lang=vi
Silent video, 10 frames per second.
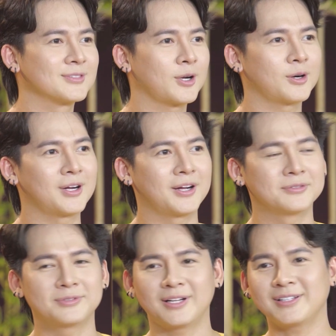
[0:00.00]
còn à,
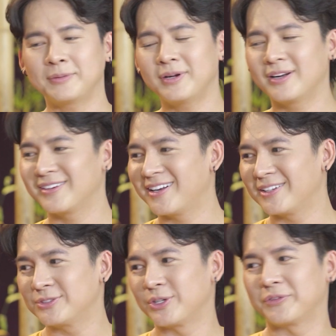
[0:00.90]
phát cảm ơn à,
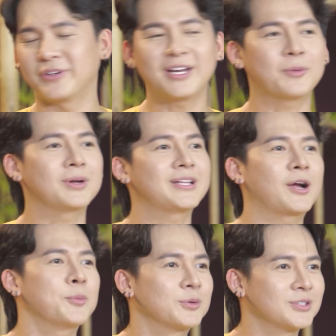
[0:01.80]
truyền hình vĩnh long đã tạo
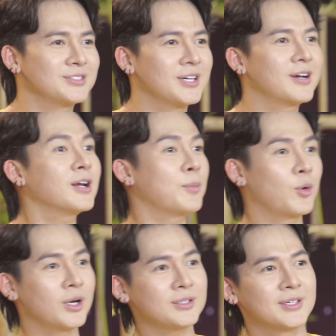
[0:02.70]
ra một sân chơi rất là bổ ích